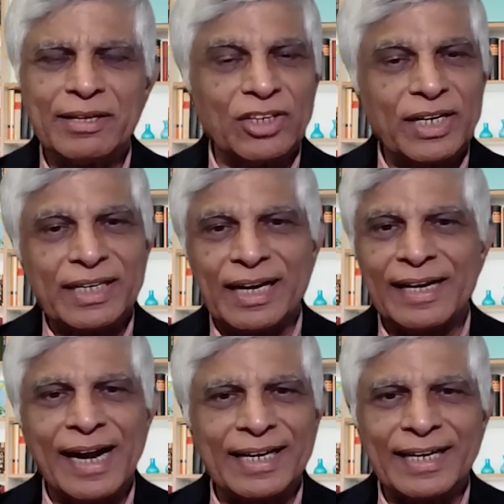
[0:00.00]
ఎందుకంటే
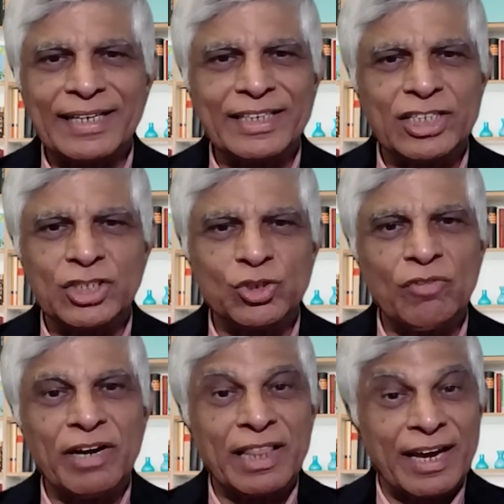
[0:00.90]
కర్ణాటక ఏం చేసిందో
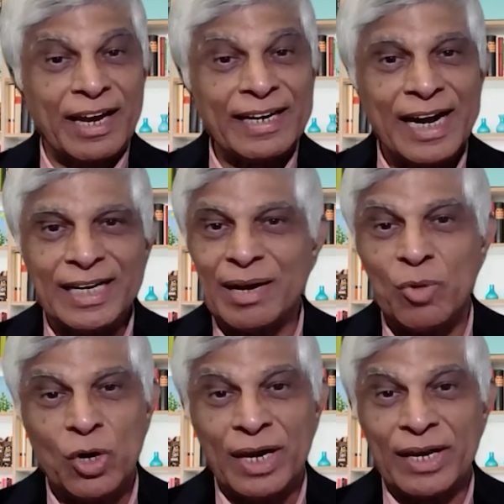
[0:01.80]
వీళ్ళది కర్ణాటక
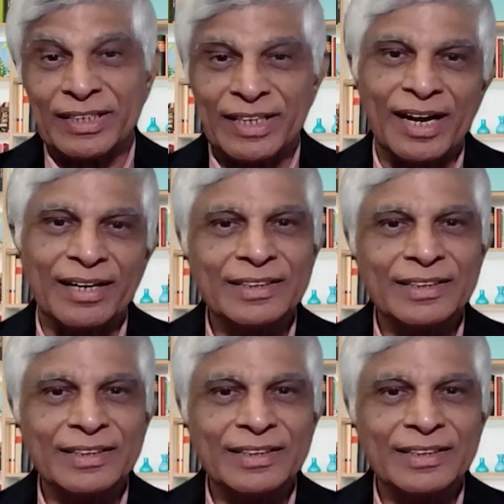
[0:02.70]
మోడల్ కదా